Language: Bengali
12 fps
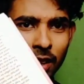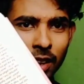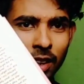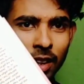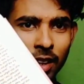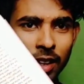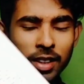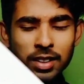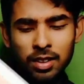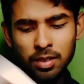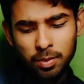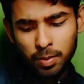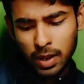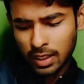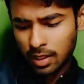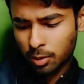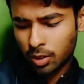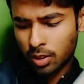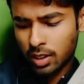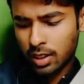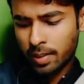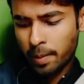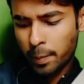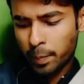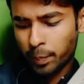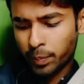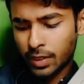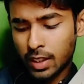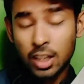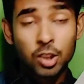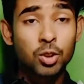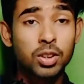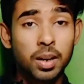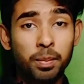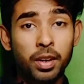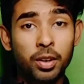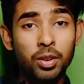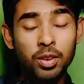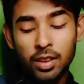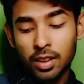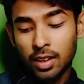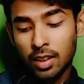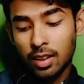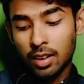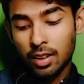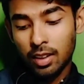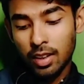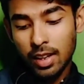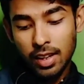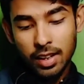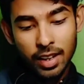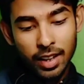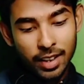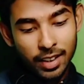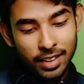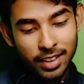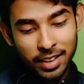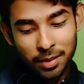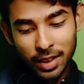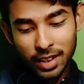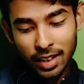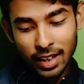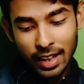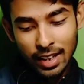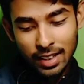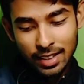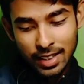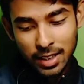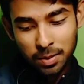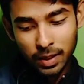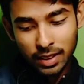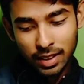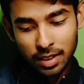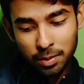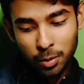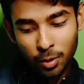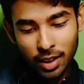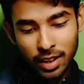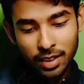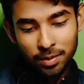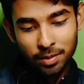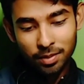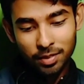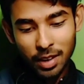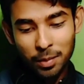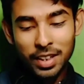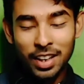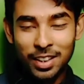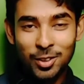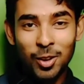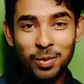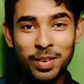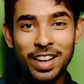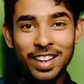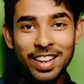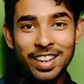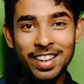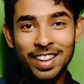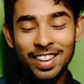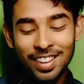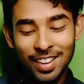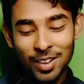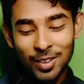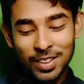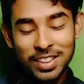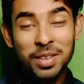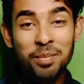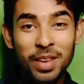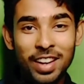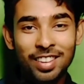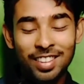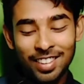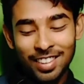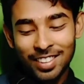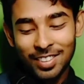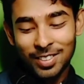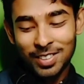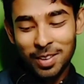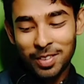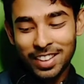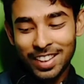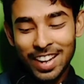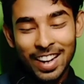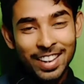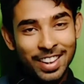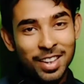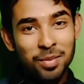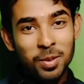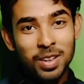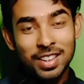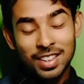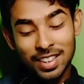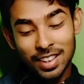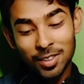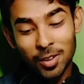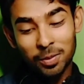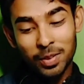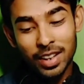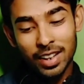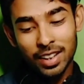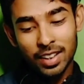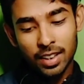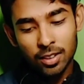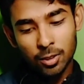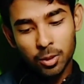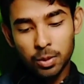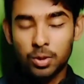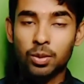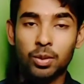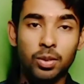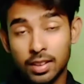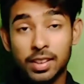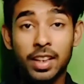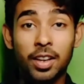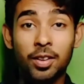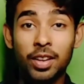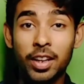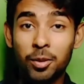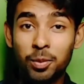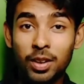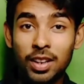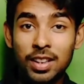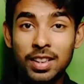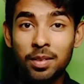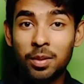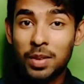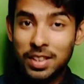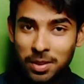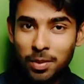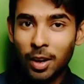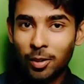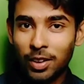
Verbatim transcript: এখানে লেখা আছে পাতা বোধহয় চারশো ছাপান্ন এই এখান থেকে মানে এই শেষ পাতাটা পড়লে আমি জানি গল্পের এন্ডিংটাই হচ্ছে মেন তো আপনাদেরকে আগের থেকে বলে দিচ্ছি এর গল্পের এন্ডিংটা কিন্তু খুবই সুন্দর যে কারণে এই উপন্যাসটা আমার বেশি ভালো